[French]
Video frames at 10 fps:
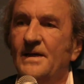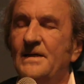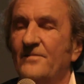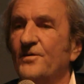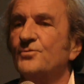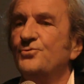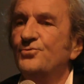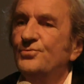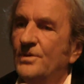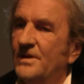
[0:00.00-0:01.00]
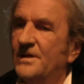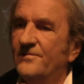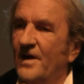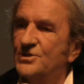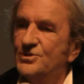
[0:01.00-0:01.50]
Il a vendu
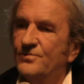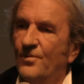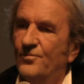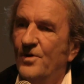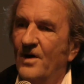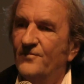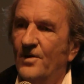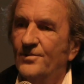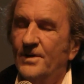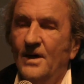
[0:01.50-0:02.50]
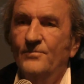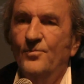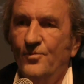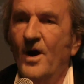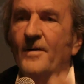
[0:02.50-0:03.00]
des vaches pour pouvoir vendre,
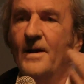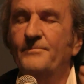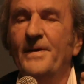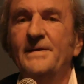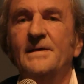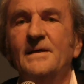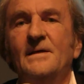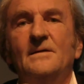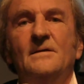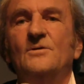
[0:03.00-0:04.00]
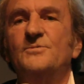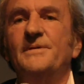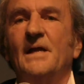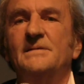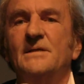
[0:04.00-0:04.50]
pour pouvoir payer
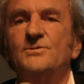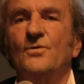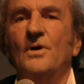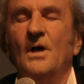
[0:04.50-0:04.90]
l'hospitalisation.